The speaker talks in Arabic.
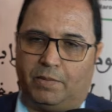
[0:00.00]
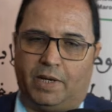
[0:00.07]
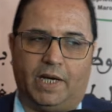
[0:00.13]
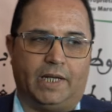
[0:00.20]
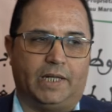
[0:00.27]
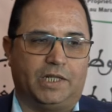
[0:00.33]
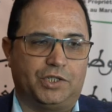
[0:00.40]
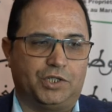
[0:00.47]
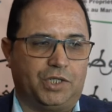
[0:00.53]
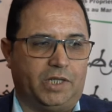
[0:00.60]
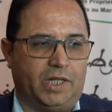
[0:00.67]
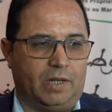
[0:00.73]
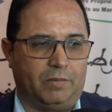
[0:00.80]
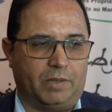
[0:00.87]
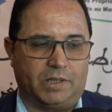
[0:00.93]
مع هذا التجديد
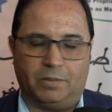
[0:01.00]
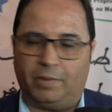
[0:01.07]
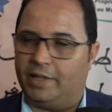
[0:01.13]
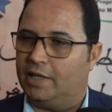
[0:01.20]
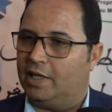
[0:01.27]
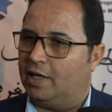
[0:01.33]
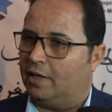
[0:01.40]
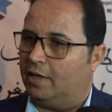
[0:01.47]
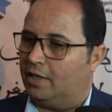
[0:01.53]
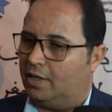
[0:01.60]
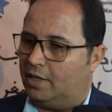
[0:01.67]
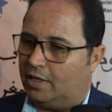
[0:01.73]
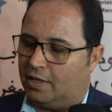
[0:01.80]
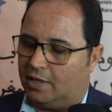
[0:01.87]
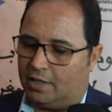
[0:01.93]
ديال المكتب عندنا
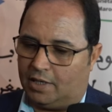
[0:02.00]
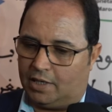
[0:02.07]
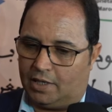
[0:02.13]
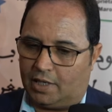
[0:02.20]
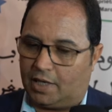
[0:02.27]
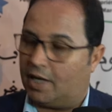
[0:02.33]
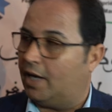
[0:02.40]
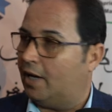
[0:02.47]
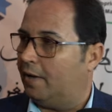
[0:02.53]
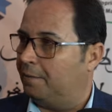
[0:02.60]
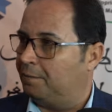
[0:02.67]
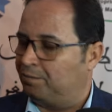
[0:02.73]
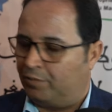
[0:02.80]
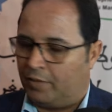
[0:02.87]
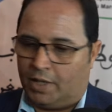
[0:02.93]
آه، لقاء
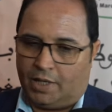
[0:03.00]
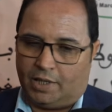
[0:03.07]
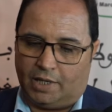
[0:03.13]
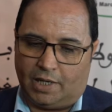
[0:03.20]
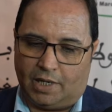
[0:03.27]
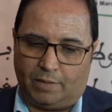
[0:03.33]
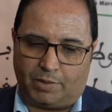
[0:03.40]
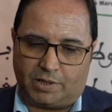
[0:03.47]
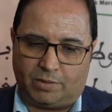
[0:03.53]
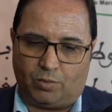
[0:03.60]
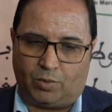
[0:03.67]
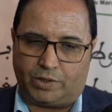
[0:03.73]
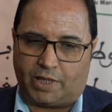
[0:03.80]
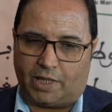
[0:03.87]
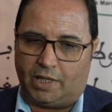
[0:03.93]
ديال المكتب
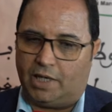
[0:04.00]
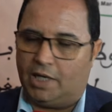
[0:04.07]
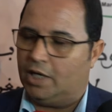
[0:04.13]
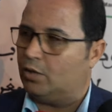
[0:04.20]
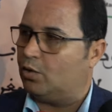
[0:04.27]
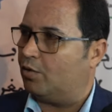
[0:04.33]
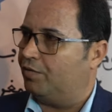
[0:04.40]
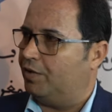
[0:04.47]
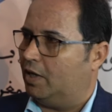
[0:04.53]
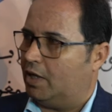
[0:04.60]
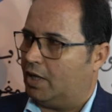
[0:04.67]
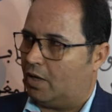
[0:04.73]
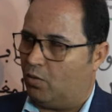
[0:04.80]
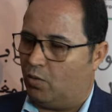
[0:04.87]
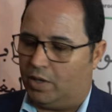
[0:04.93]
الوطني اللي حضروا فيه
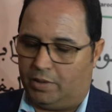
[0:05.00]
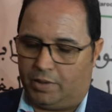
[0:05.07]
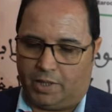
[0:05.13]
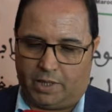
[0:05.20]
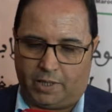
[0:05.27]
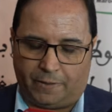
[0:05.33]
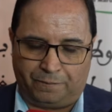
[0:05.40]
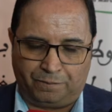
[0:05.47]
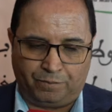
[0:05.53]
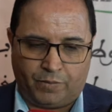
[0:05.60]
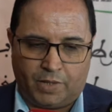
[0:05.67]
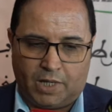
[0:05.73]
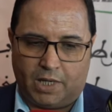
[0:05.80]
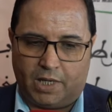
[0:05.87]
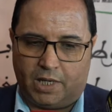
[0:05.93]
الاخوان
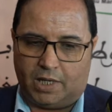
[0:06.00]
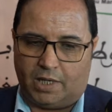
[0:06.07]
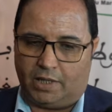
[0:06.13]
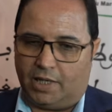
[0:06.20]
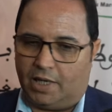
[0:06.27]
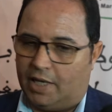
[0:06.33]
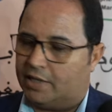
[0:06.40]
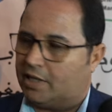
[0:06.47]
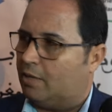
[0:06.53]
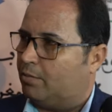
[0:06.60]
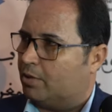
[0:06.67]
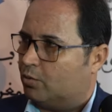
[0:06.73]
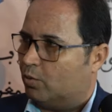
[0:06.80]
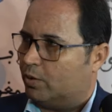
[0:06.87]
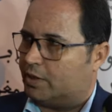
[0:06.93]
آه، ديال اعضاء
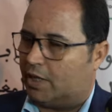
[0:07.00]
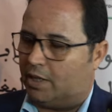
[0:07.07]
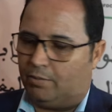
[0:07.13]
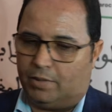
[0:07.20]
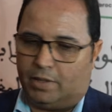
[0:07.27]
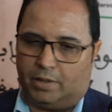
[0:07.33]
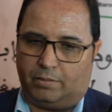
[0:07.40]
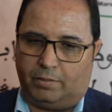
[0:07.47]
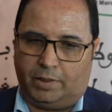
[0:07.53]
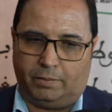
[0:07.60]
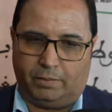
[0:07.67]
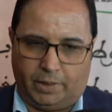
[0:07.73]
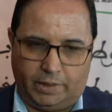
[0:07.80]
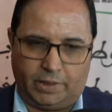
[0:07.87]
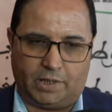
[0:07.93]
المكتب الوطني
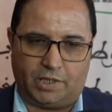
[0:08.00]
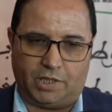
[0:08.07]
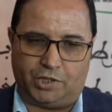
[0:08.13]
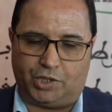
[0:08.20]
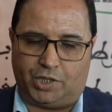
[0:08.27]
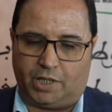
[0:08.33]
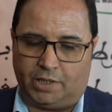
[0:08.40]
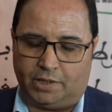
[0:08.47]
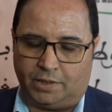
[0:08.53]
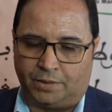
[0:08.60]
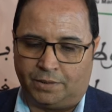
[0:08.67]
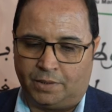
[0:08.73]
من عده جهات